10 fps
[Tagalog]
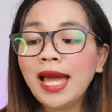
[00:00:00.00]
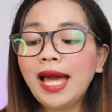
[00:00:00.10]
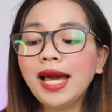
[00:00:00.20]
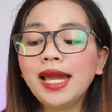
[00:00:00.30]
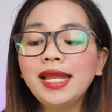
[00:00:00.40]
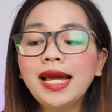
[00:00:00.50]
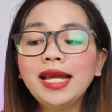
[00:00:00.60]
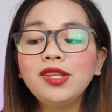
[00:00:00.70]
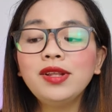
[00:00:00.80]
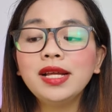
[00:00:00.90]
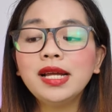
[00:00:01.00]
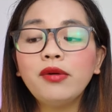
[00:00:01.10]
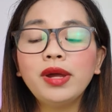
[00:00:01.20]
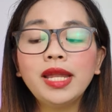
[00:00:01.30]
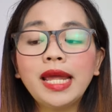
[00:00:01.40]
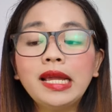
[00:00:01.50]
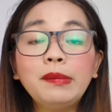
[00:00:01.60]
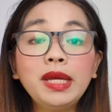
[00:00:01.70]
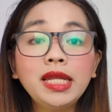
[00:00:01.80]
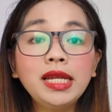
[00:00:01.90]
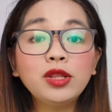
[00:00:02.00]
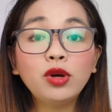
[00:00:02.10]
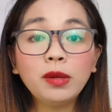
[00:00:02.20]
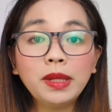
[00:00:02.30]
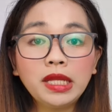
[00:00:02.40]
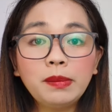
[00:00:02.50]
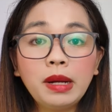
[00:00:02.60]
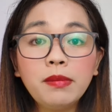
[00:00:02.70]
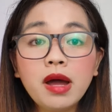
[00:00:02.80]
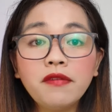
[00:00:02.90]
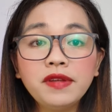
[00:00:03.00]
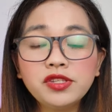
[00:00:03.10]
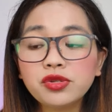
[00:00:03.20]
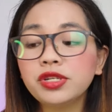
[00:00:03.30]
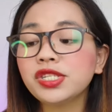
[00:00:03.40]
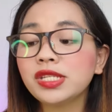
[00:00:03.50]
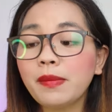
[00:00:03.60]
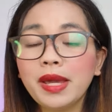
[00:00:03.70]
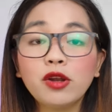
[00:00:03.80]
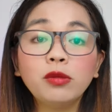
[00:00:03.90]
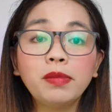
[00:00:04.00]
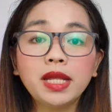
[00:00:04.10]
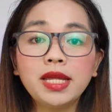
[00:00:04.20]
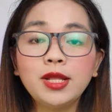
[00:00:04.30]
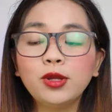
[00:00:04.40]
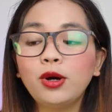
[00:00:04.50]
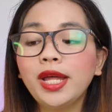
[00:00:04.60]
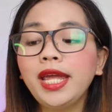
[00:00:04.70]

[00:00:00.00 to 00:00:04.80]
ang kailangan nyo lang gawin ay gamitin itong iba't ibang mga features na meron pa dito.